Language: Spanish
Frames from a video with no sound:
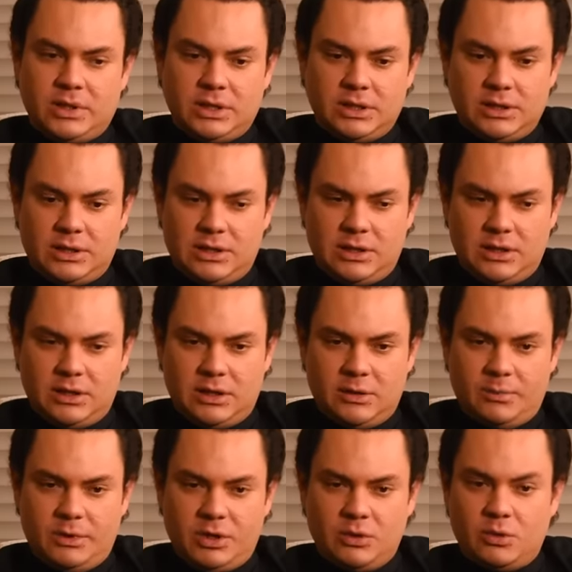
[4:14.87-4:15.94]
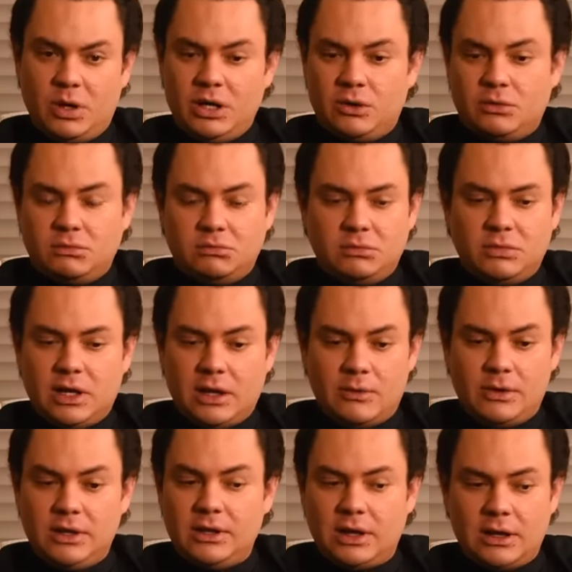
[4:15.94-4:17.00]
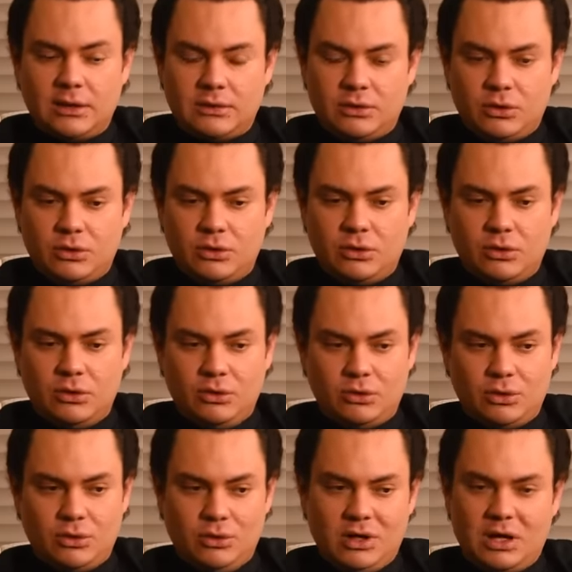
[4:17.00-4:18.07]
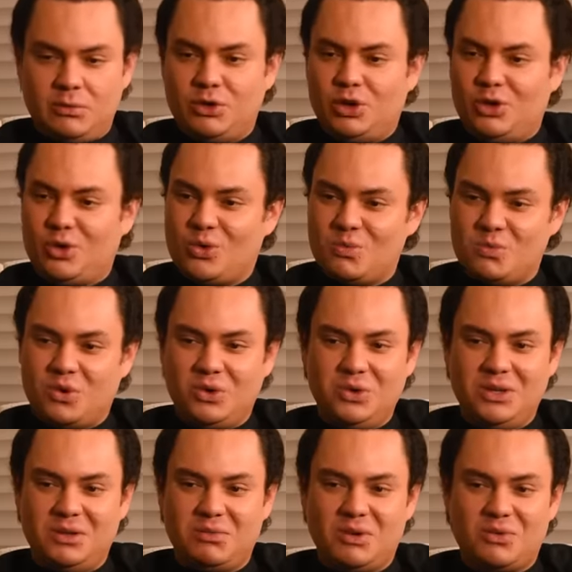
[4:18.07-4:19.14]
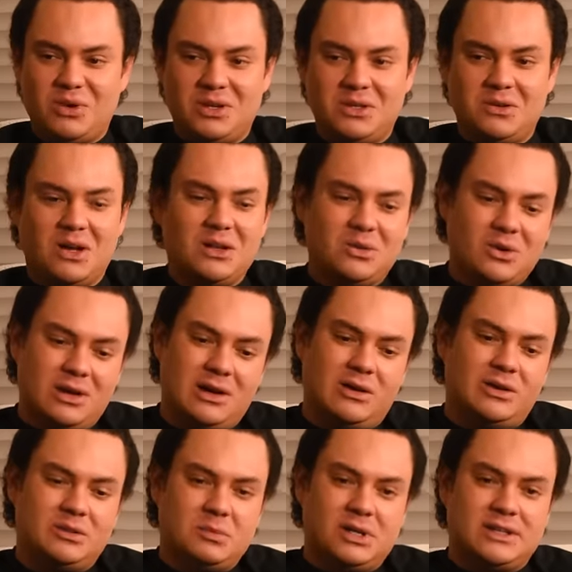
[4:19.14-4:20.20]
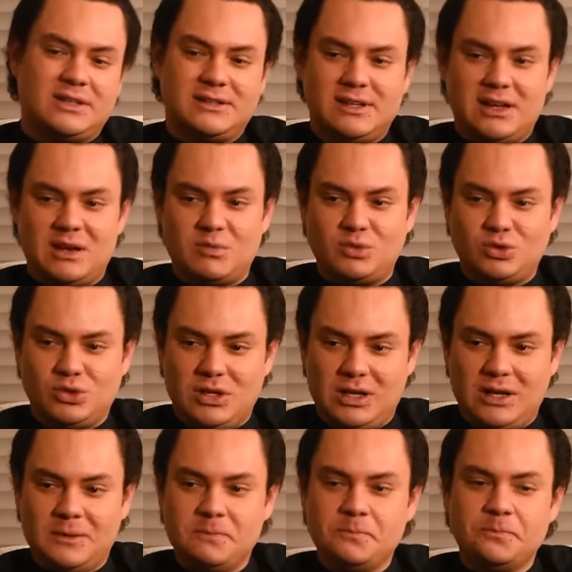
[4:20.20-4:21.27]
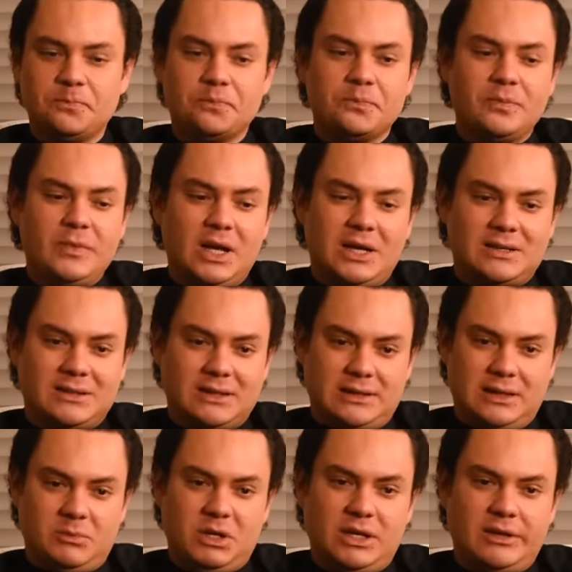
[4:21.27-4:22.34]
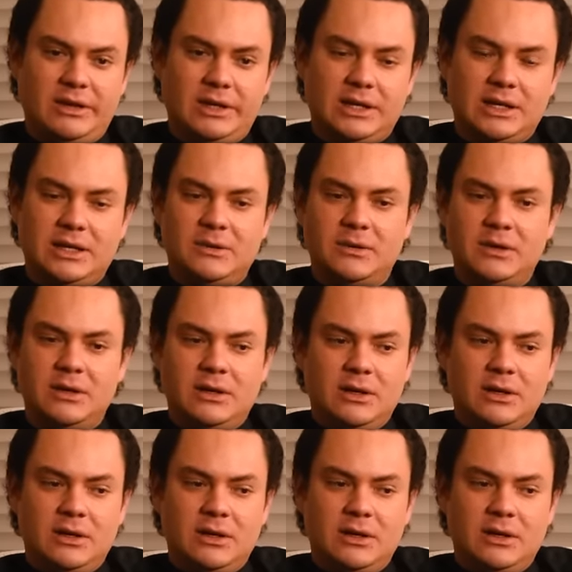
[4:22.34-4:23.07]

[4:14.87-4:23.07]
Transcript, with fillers: Eh, pero bueno, la vida, todo, todo cambió el rumbo y me fue llevando cada vez más hacia la música hasta que me dediqué